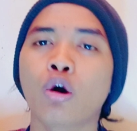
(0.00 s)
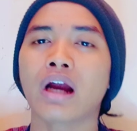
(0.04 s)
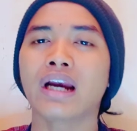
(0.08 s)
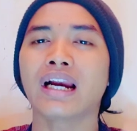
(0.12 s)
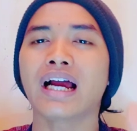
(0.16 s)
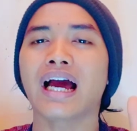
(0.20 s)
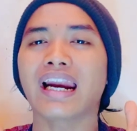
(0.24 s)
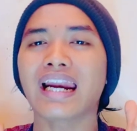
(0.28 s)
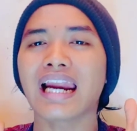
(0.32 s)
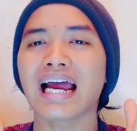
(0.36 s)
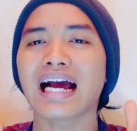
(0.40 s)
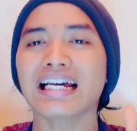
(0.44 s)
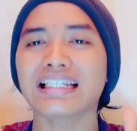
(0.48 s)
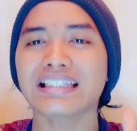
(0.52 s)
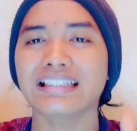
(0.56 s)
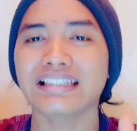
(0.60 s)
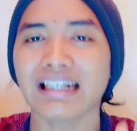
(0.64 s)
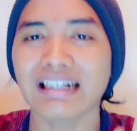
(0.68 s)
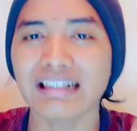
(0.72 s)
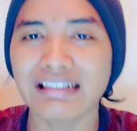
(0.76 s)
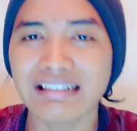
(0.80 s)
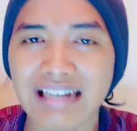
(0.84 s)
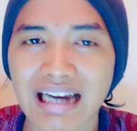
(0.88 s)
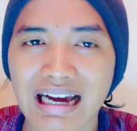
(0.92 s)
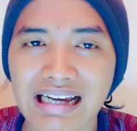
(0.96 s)
bukan karena
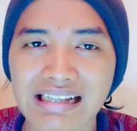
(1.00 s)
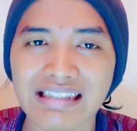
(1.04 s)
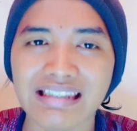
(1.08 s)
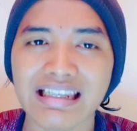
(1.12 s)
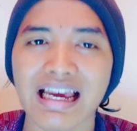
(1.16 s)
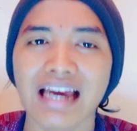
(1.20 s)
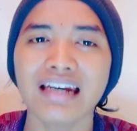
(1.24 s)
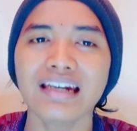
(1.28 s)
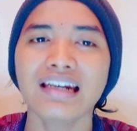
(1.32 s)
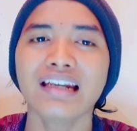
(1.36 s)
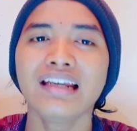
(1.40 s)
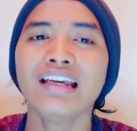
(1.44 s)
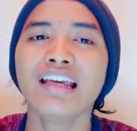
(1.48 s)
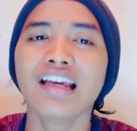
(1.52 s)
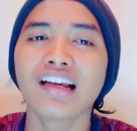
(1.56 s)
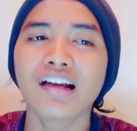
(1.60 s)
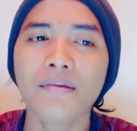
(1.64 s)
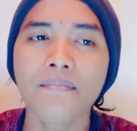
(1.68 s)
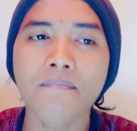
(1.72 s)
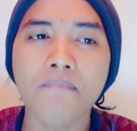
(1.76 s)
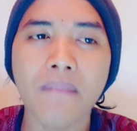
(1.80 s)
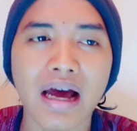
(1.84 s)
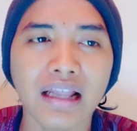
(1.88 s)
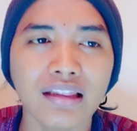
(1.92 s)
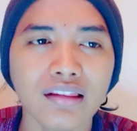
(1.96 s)
kecerdasan,
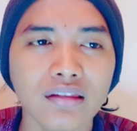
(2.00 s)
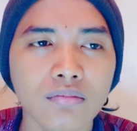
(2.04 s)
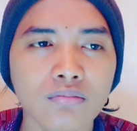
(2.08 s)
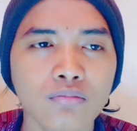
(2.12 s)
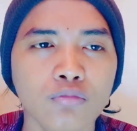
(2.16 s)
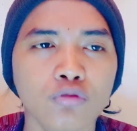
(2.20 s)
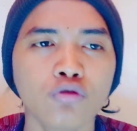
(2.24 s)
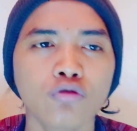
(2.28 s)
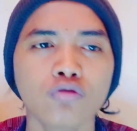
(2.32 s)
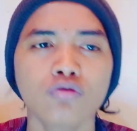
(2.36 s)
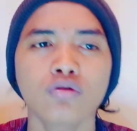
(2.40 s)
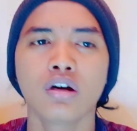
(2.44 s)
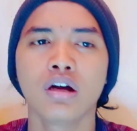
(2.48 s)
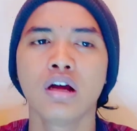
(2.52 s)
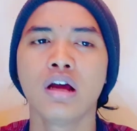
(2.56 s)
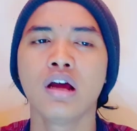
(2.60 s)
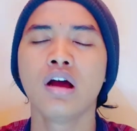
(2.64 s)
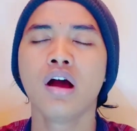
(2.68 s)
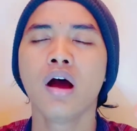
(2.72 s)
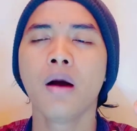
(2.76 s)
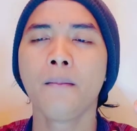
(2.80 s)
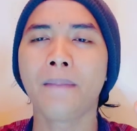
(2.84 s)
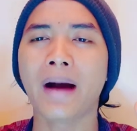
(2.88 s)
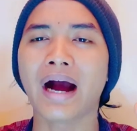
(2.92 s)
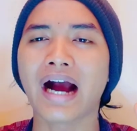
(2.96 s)
hikmatmu,
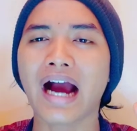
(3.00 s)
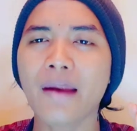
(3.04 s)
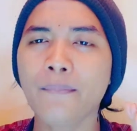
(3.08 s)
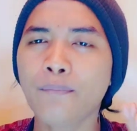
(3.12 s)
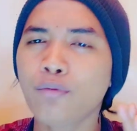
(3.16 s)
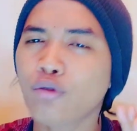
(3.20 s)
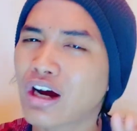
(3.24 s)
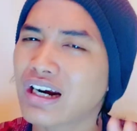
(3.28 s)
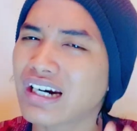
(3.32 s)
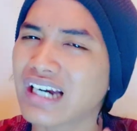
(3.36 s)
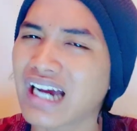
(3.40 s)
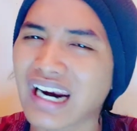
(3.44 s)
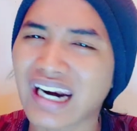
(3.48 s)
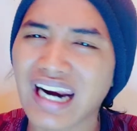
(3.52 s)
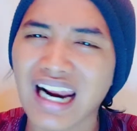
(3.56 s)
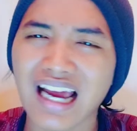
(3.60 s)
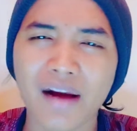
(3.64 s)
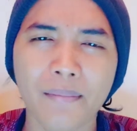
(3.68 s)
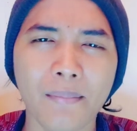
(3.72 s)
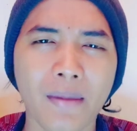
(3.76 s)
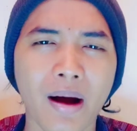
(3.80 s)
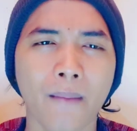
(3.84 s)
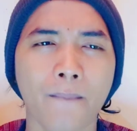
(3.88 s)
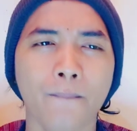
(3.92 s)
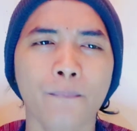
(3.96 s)
bahkan bukan karena
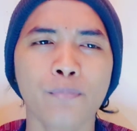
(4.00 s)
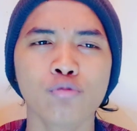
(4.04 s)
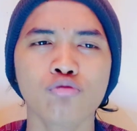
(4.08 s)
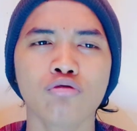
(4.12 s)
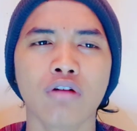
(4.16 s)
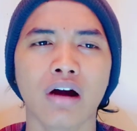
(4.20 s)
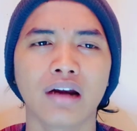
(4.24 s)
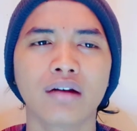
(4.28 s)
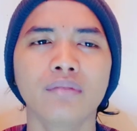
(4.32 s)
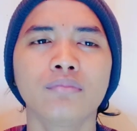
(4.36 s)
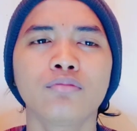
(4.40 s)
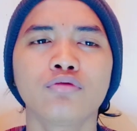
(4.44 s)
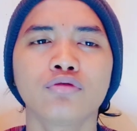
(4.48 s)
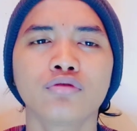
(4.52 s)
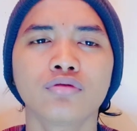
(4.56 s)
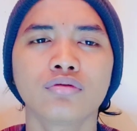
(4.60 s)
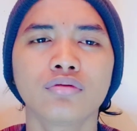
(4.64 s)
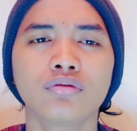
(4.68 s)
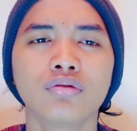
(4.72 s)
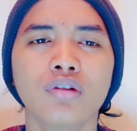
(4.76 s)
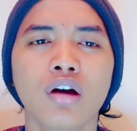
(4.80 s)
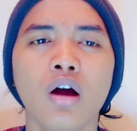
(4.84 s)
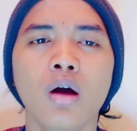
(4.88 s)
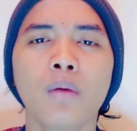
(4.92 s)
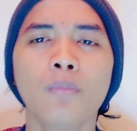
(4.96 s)
kemampuanmu,
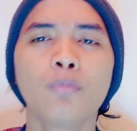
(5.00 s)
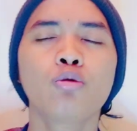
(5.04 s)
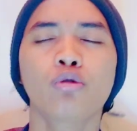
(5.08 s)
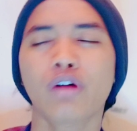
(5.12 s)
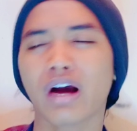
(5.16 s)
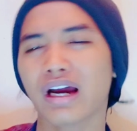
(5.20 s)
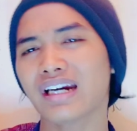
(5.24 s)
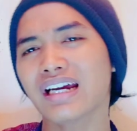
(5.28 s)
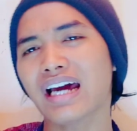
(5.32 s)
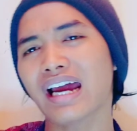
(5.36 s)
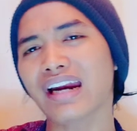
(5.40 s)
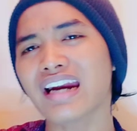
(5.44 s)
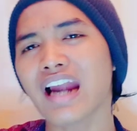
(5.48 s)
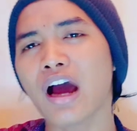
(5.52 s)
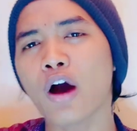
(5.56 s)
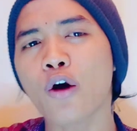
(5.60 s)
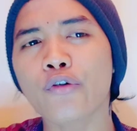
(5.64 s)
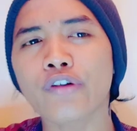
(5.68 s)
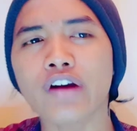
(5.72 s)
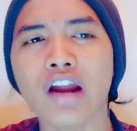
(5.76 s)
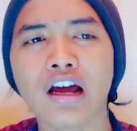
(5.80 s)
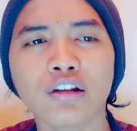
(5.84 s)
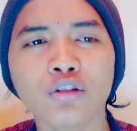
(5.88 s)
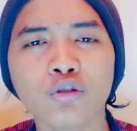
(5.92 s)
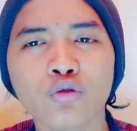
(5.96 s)
bukan karena
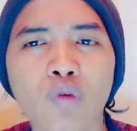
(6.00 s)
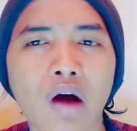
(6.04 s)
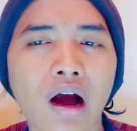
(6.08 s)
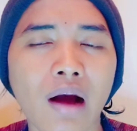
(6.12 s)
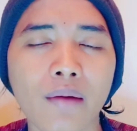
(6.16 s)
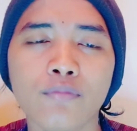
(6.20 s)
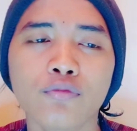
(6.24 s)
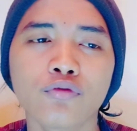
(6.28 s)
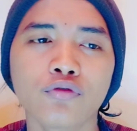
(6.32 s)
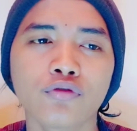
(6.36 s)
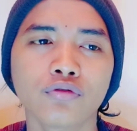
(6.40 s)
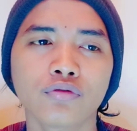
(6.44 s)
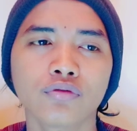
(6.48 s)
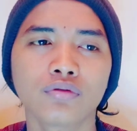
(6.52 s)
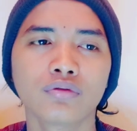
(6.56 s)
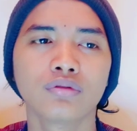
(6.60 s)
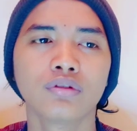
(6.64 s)
orang tuamu.